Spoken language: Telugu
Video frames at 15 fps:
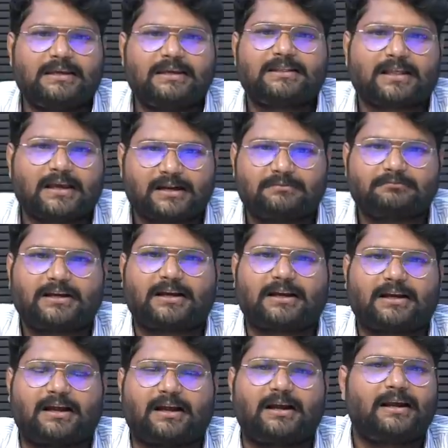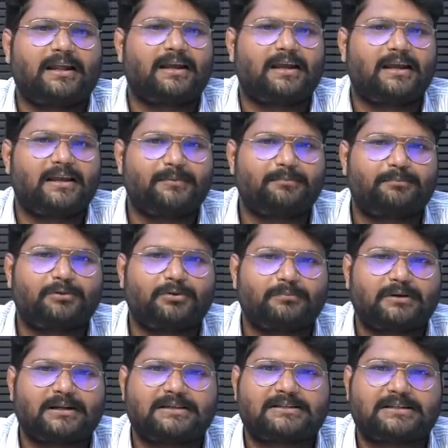ఈ తరం గనక అంటే ఇప్పుడు
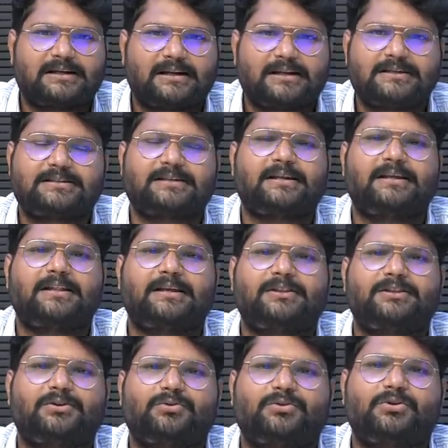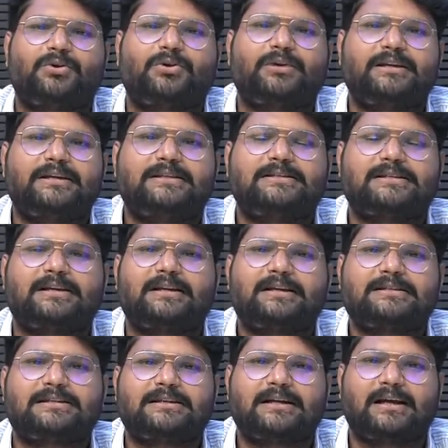మన జనరేషన్ ఏదైతే ఉందో ఈ
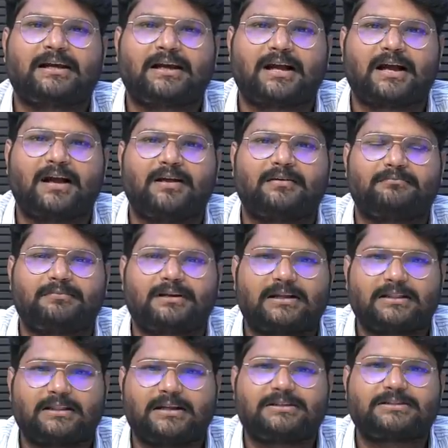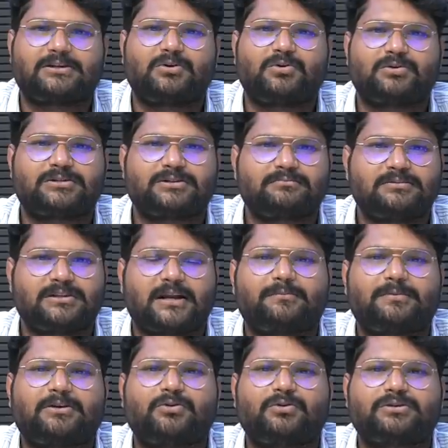జనరేషన్ గనక మన దేశం కోసం
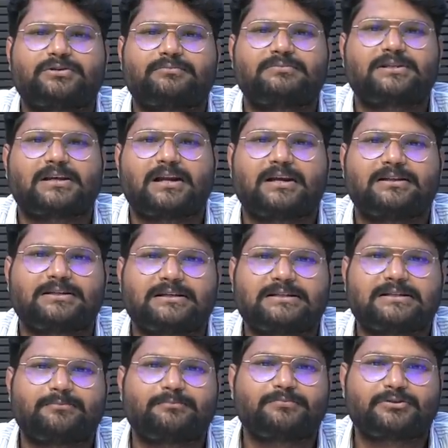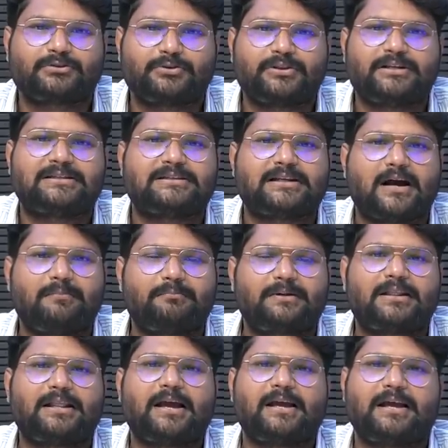ధర్మం కోసం సనాతన సంస్కృతి
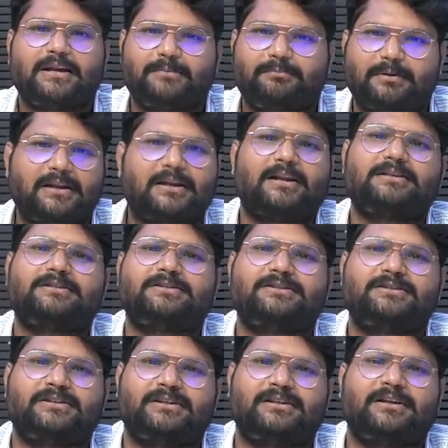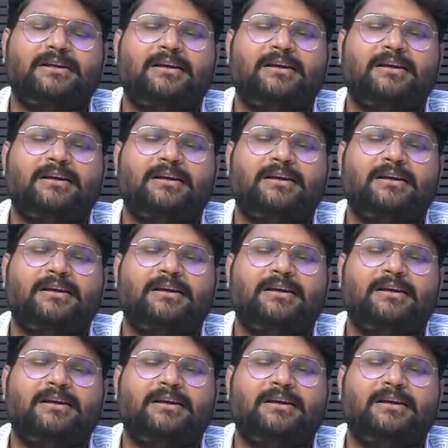సాంప్రదాయాల్ని పరిరక్షించి